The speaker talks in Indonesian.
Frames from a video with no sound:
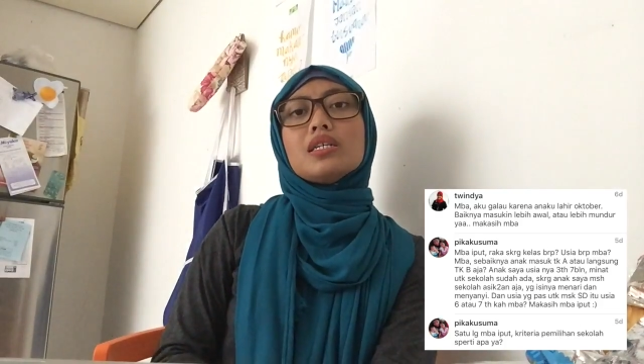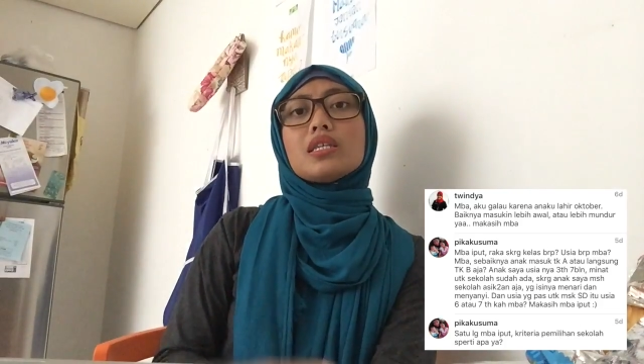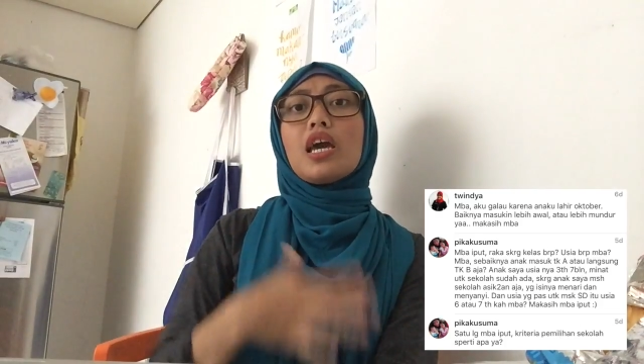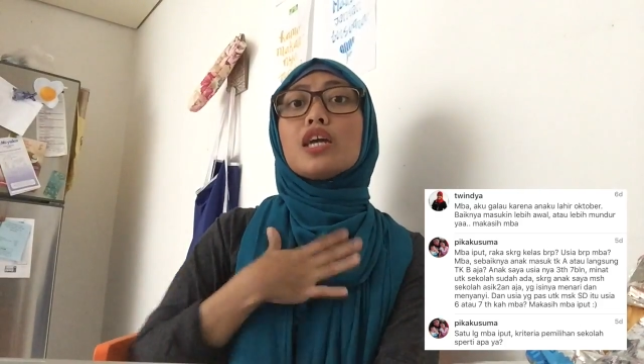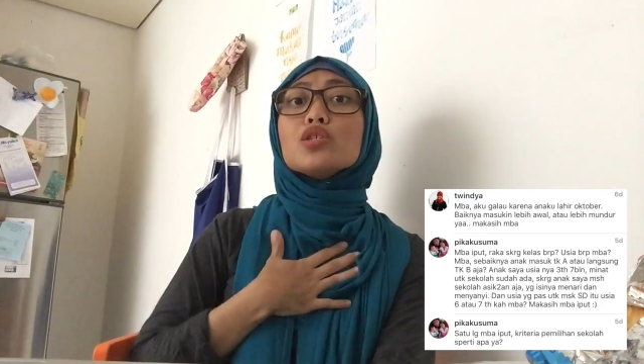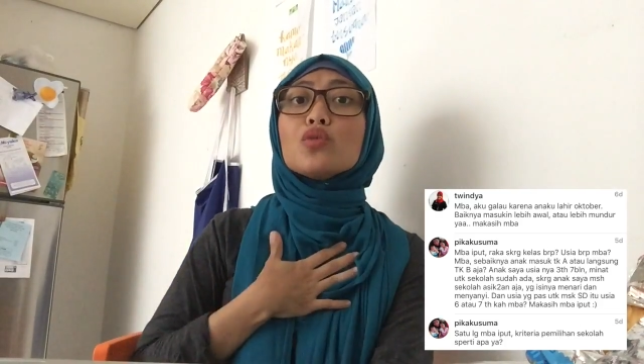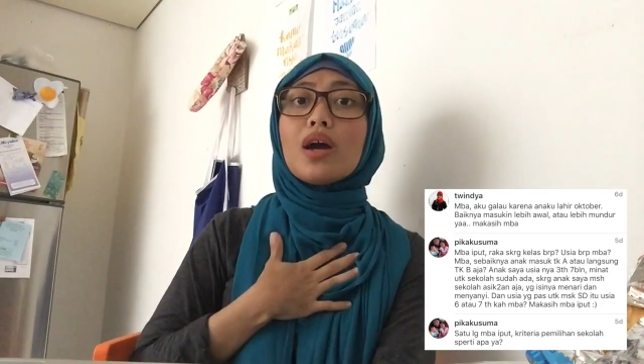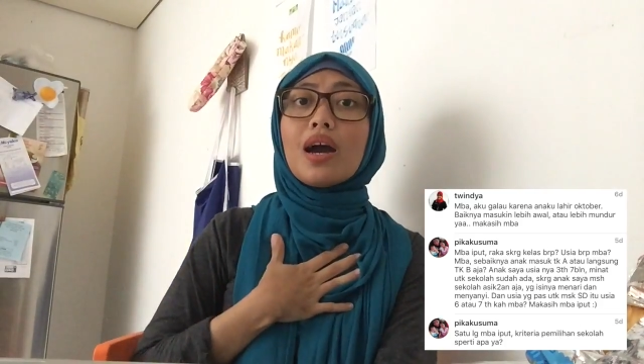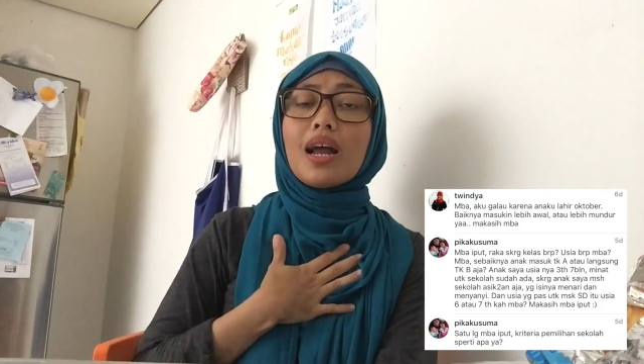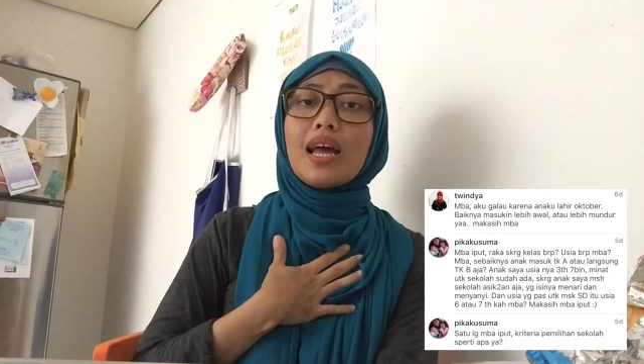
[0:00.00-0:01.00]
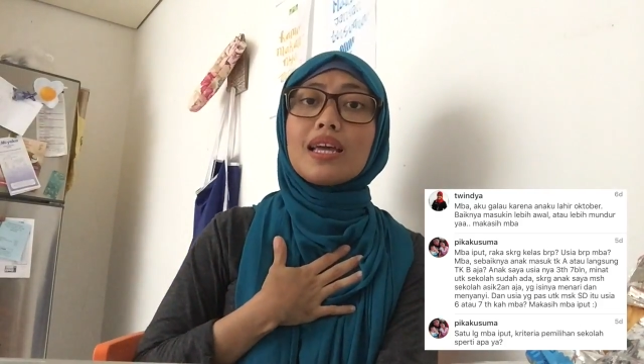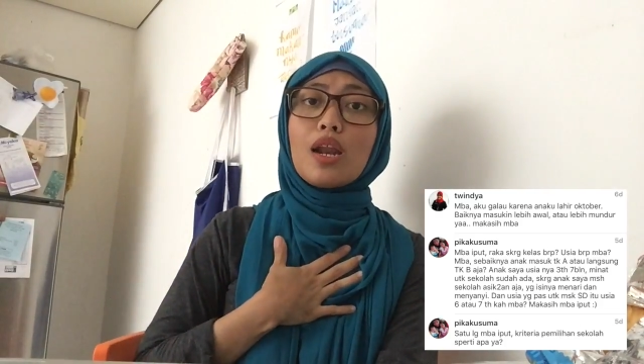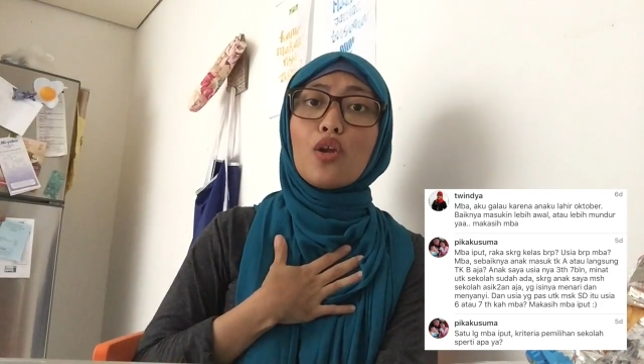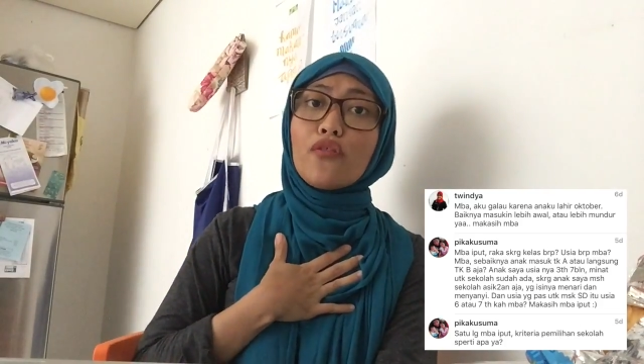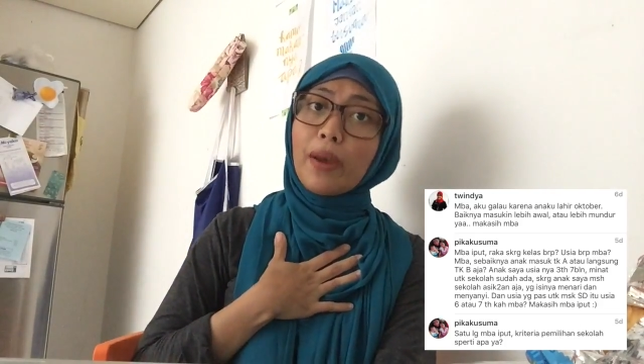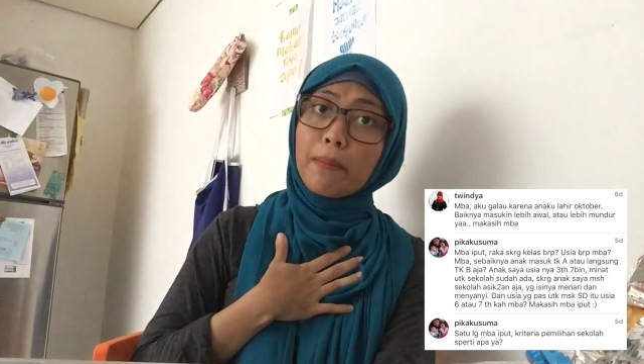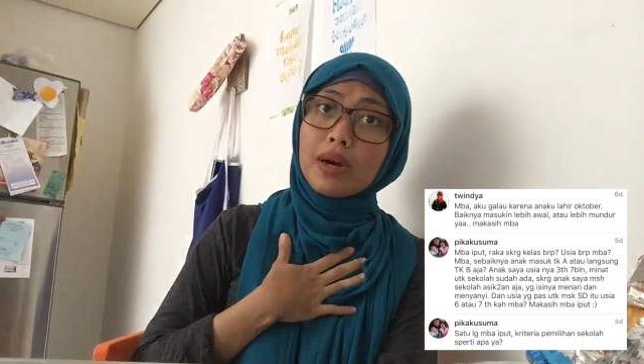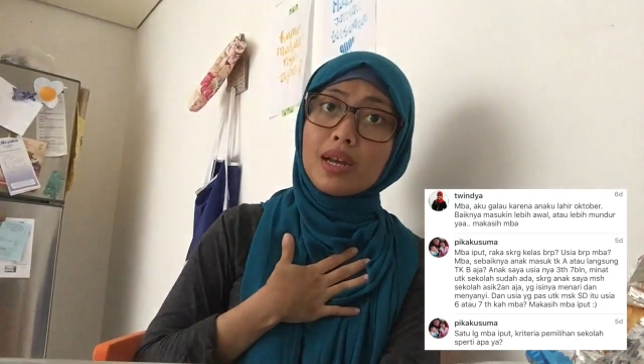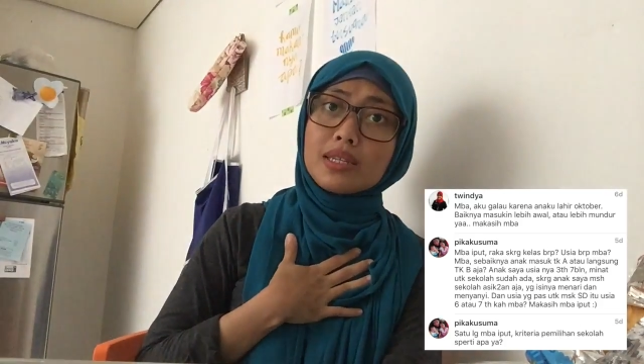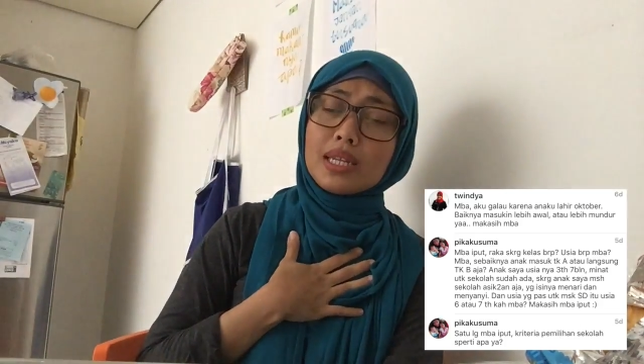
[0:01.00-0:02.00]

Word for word: Saya juga kelahiran November,